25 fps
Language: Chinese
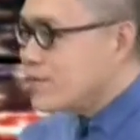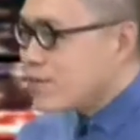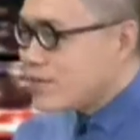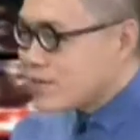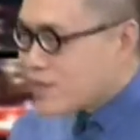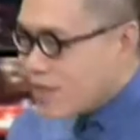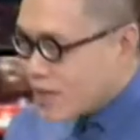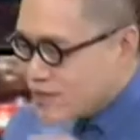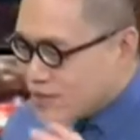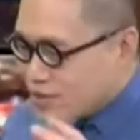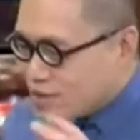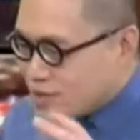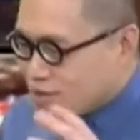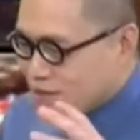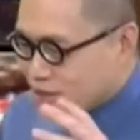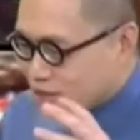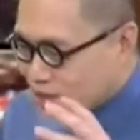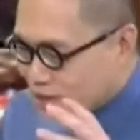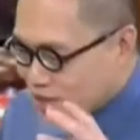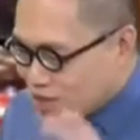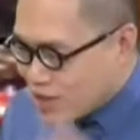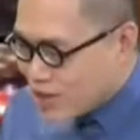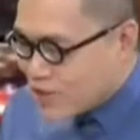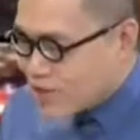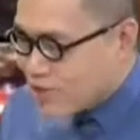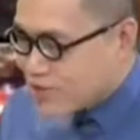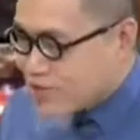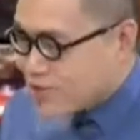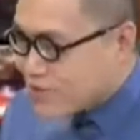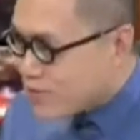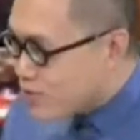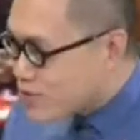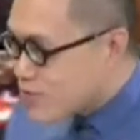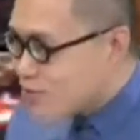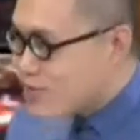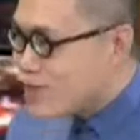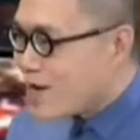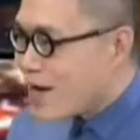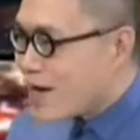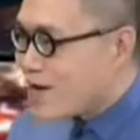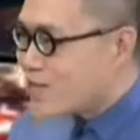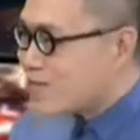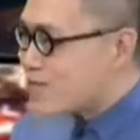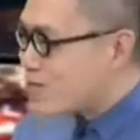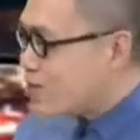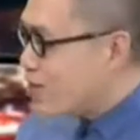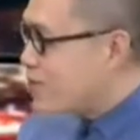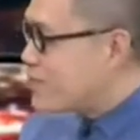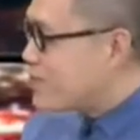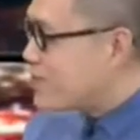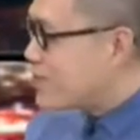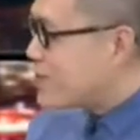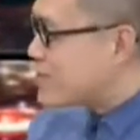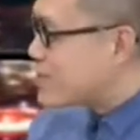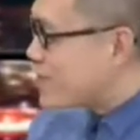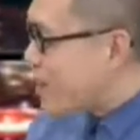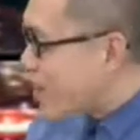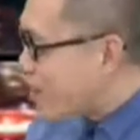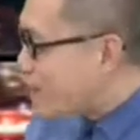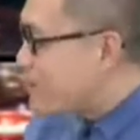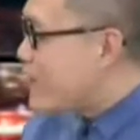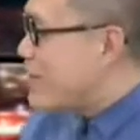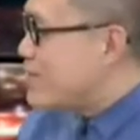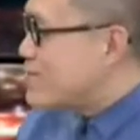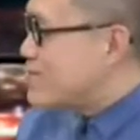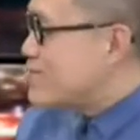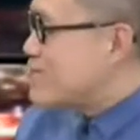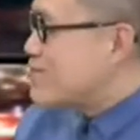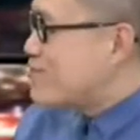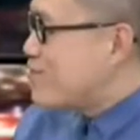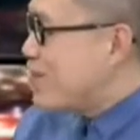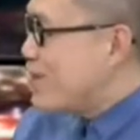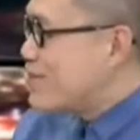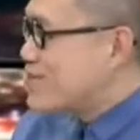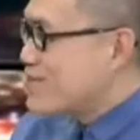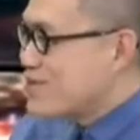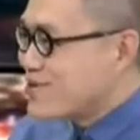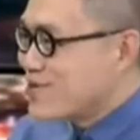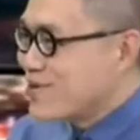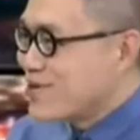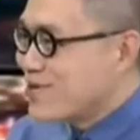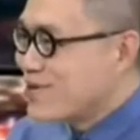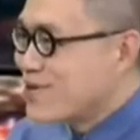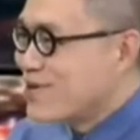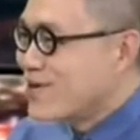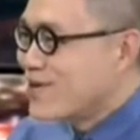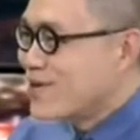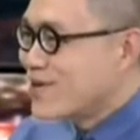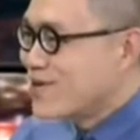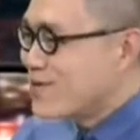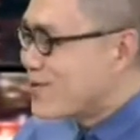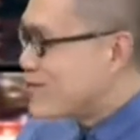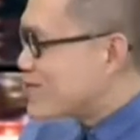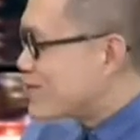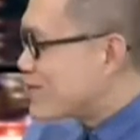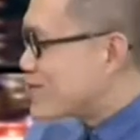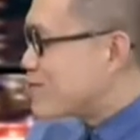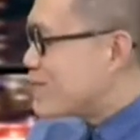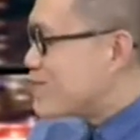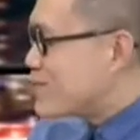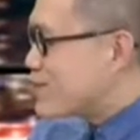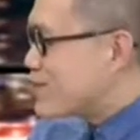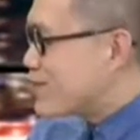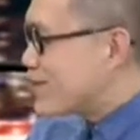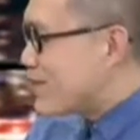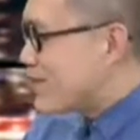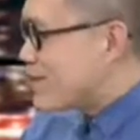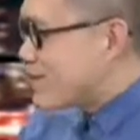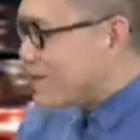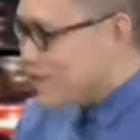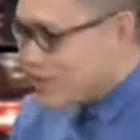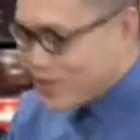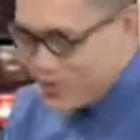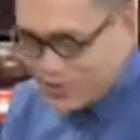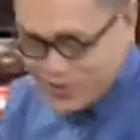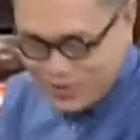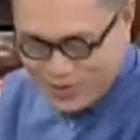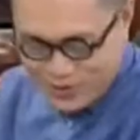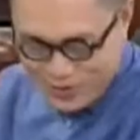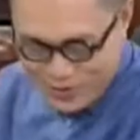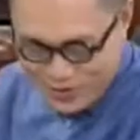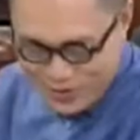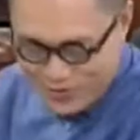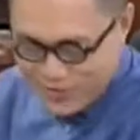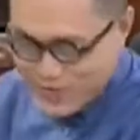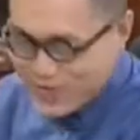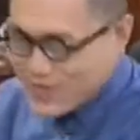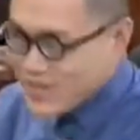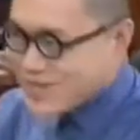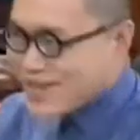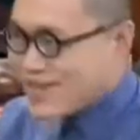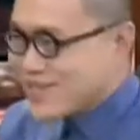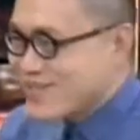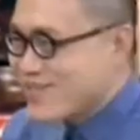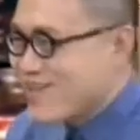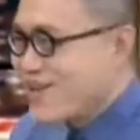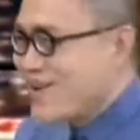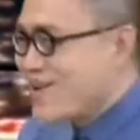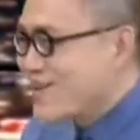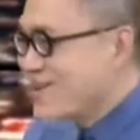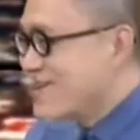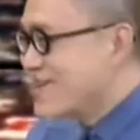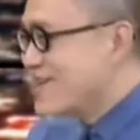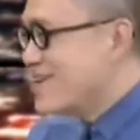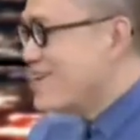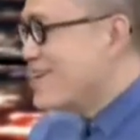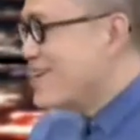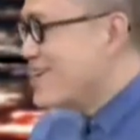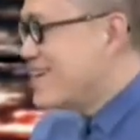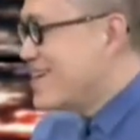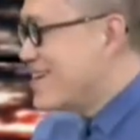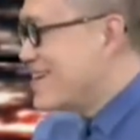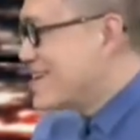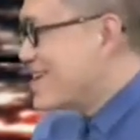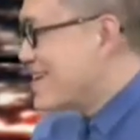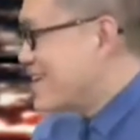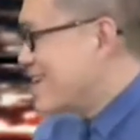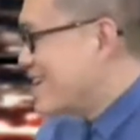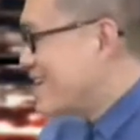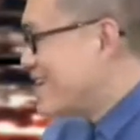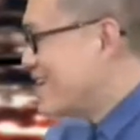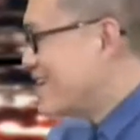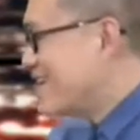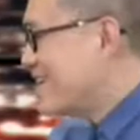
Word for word: 那当你整个社会有那么多人爱消费台湾之光的时候，你说是不是就像我讲，哎呦，我这皮长得好。中国